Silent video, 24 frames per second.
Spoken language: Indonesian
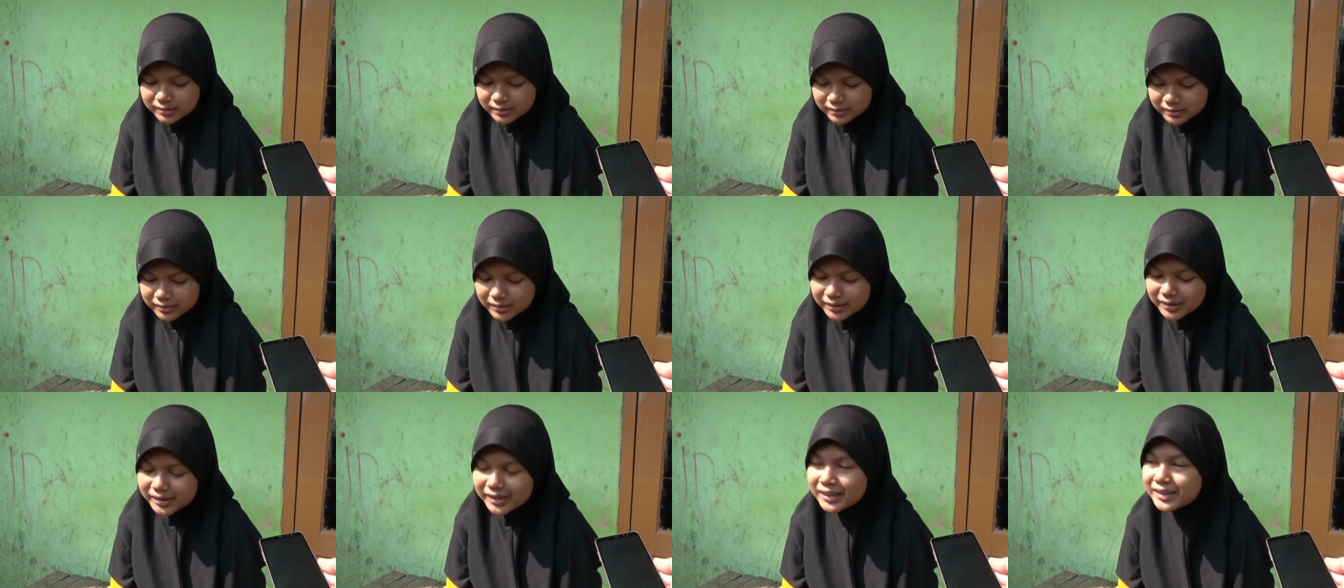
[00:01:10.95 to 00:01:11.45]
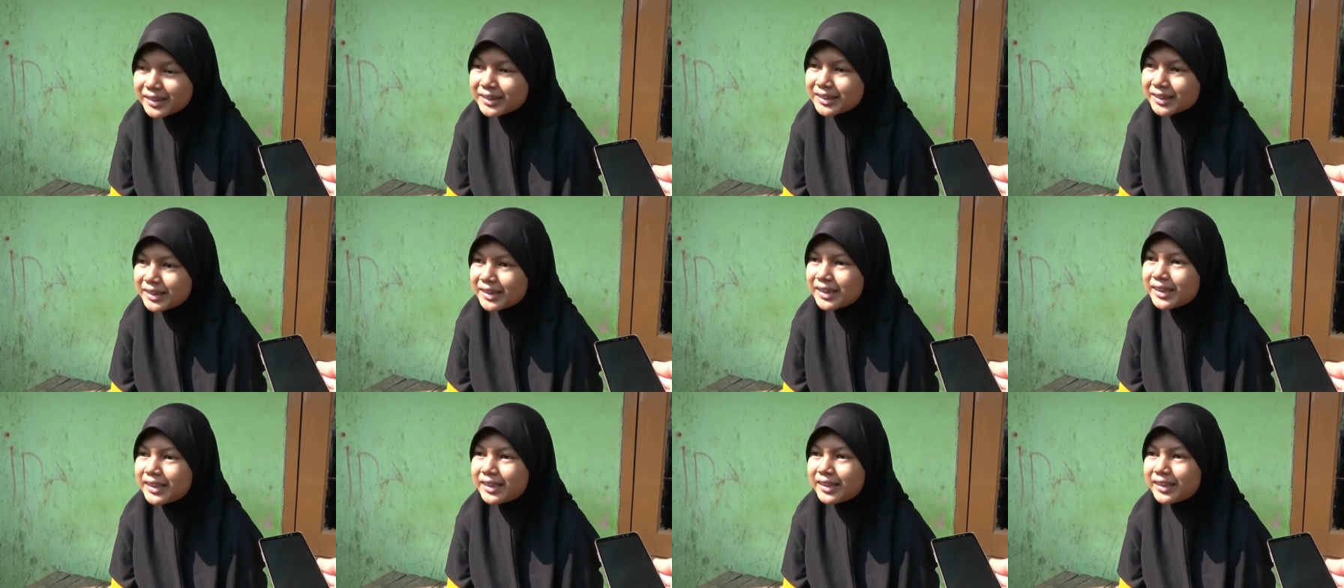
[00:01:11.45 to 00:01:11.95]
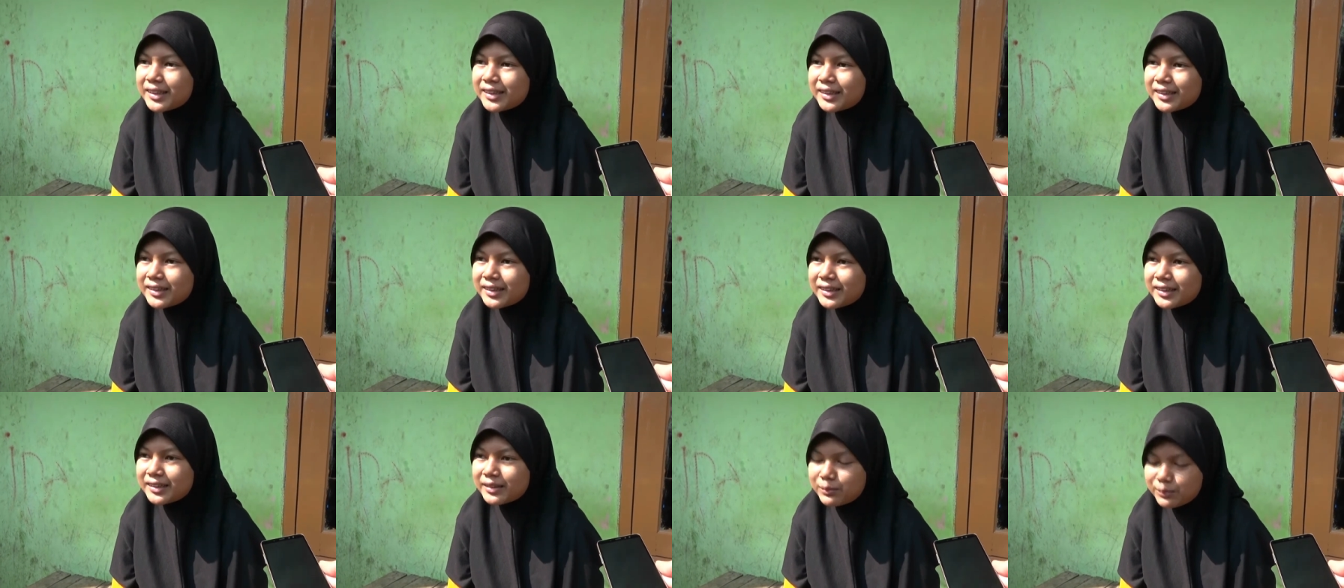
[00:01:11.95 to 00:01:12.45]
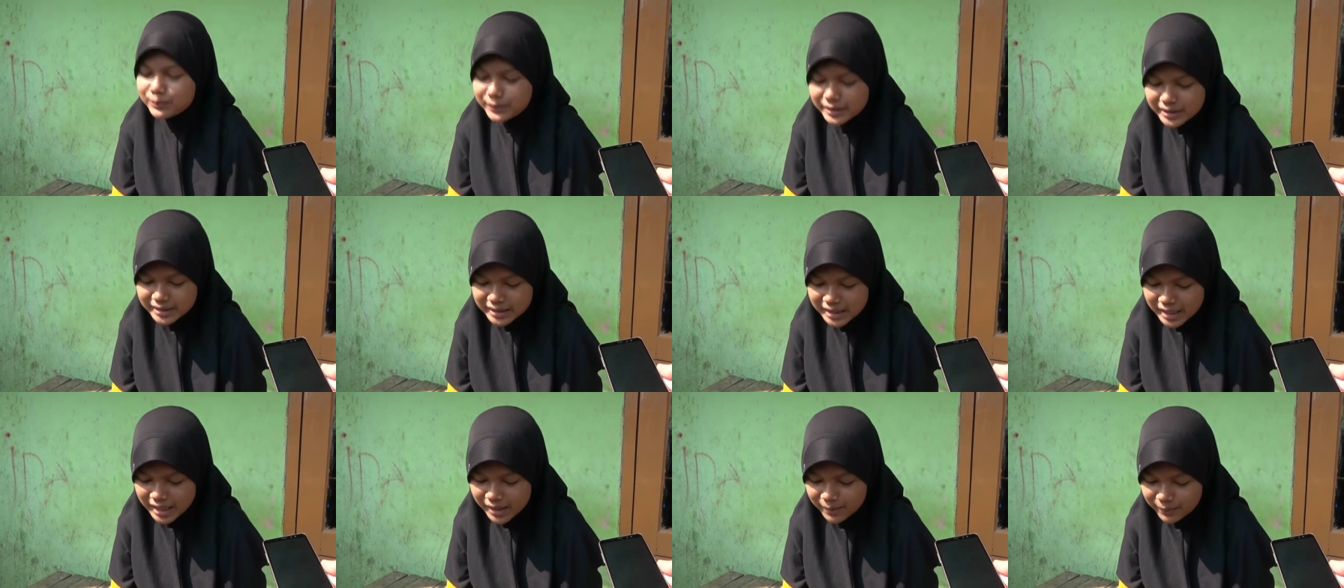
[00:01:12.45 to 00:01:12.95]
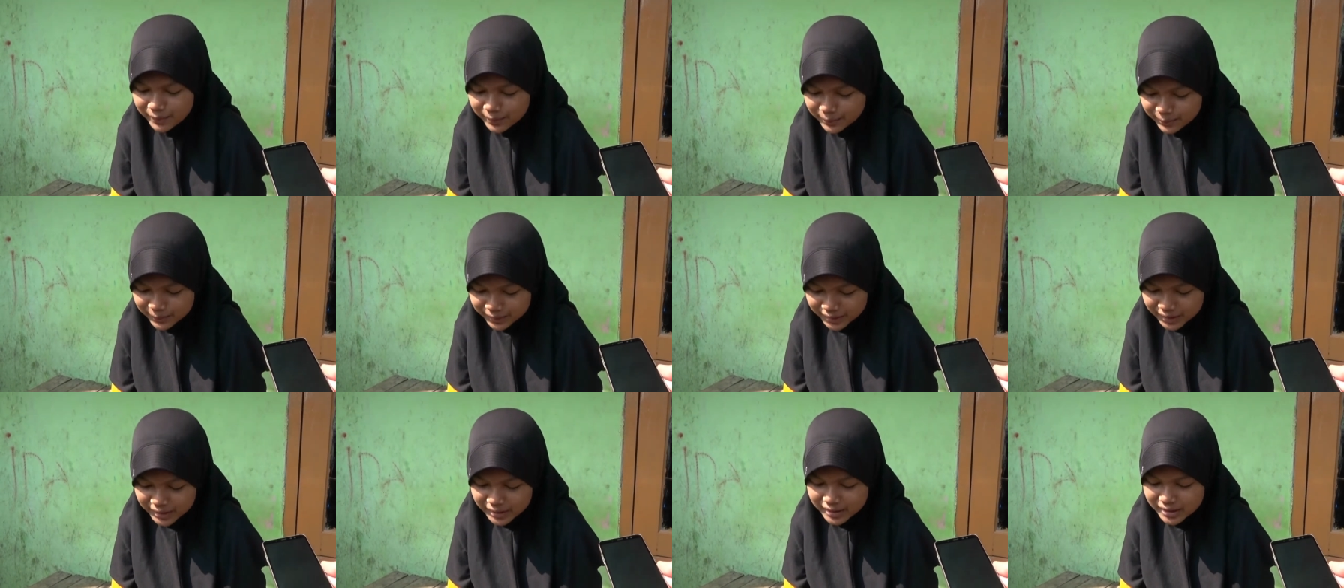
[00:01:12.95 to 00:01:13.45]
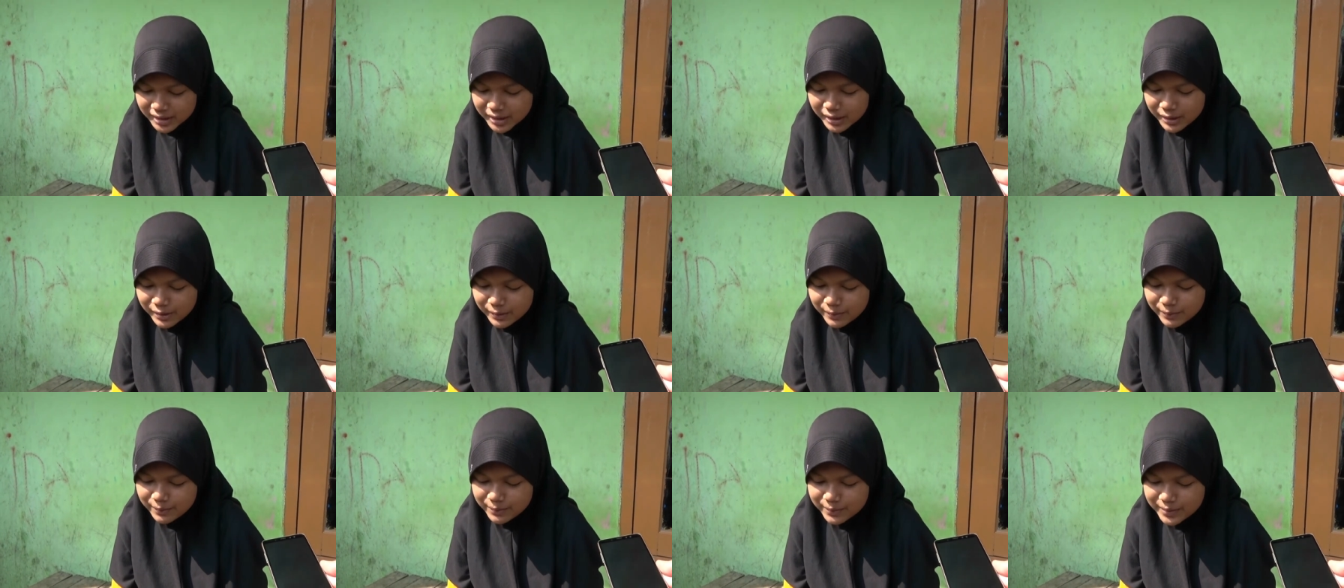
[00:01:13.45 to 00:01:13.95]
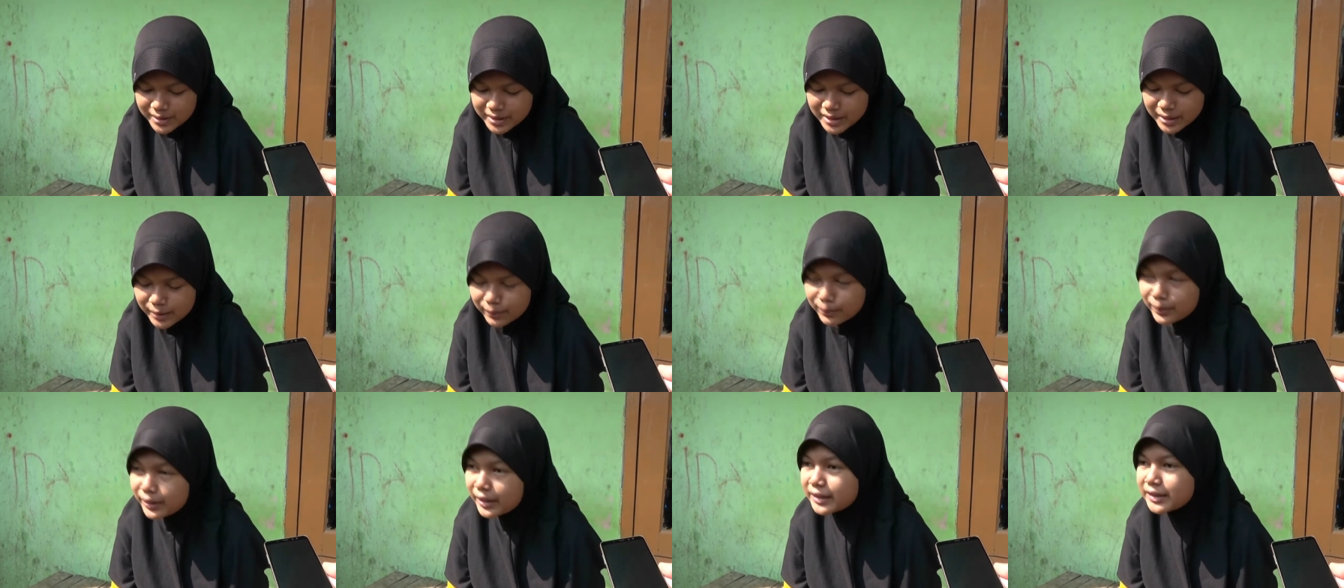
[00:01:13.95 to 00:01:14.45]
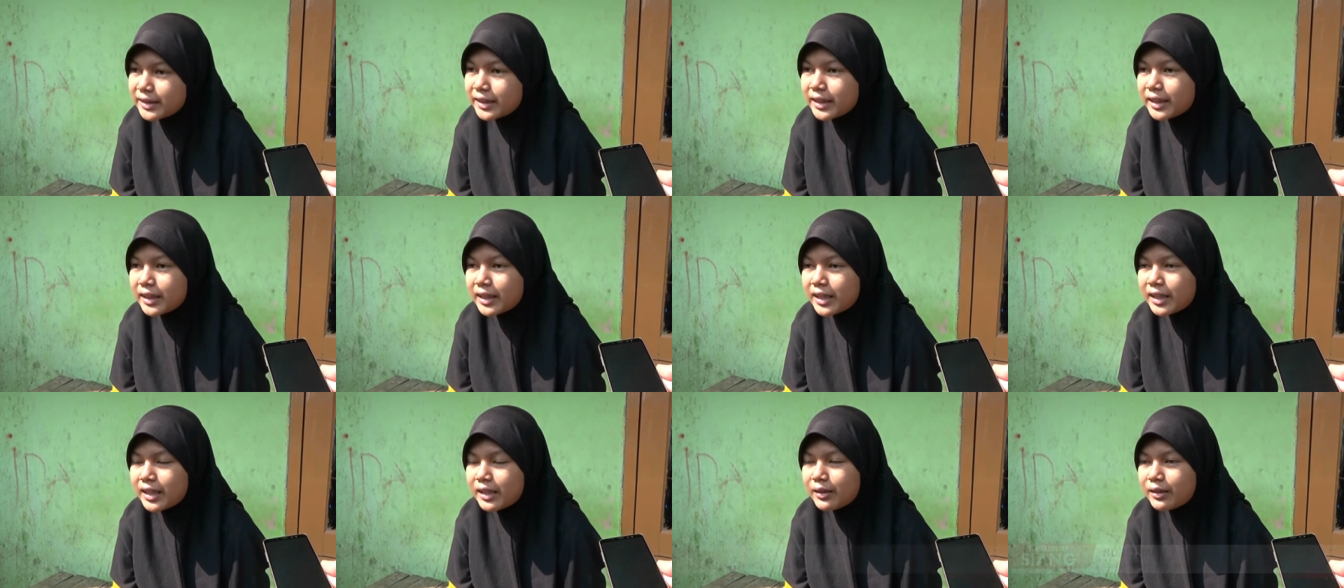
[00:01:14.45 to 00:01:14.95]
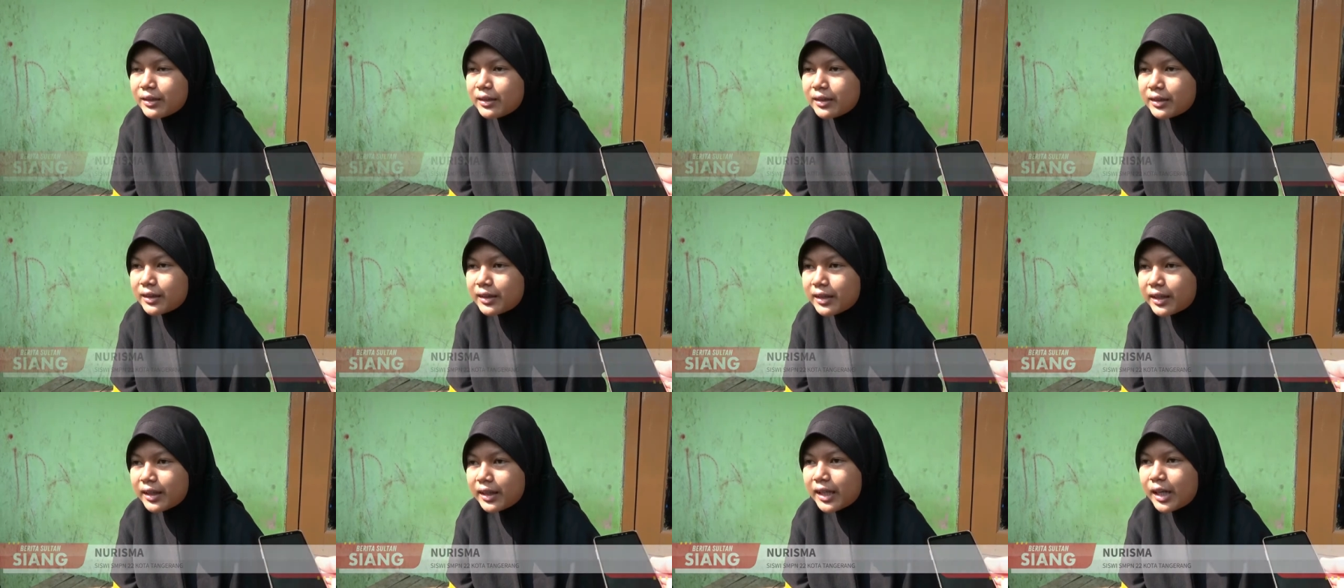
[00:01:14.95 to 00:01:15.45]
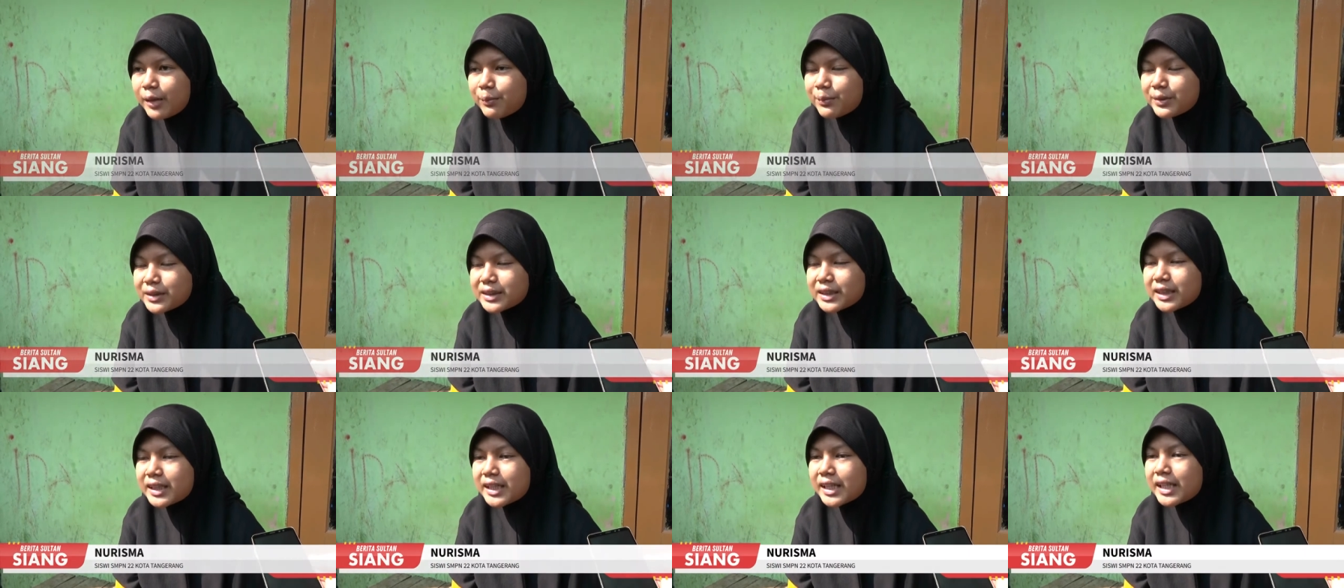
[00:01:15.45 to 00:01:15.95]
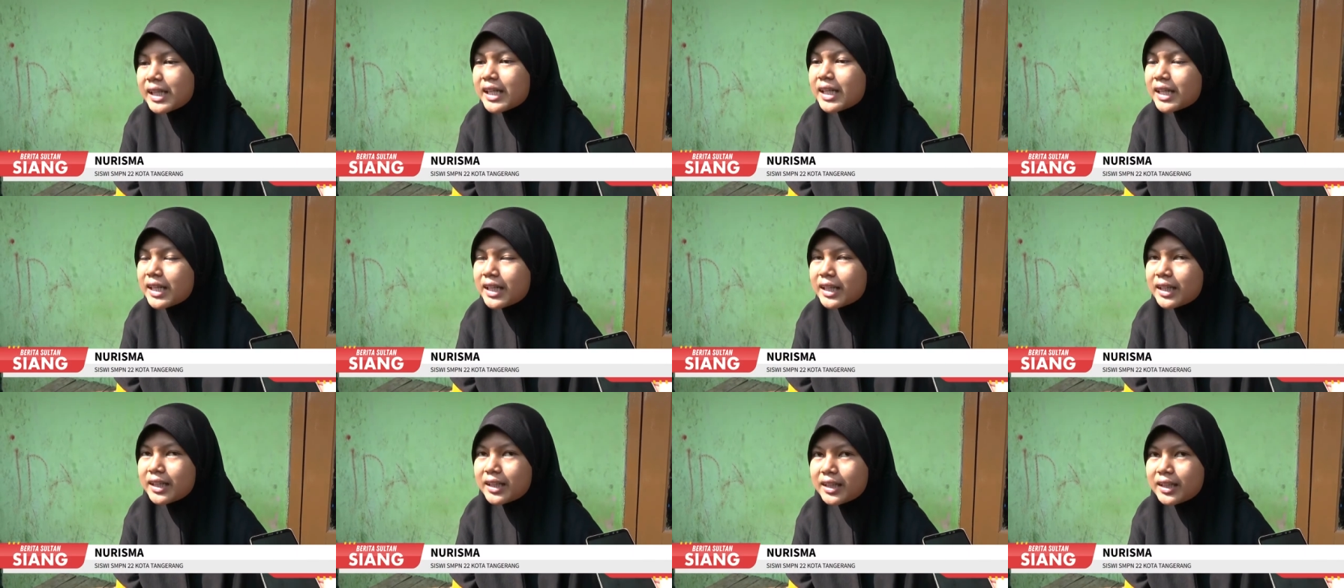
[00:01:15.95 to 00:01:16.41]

senang sih bisa apa namanya bisa belajar dengan HP sendiri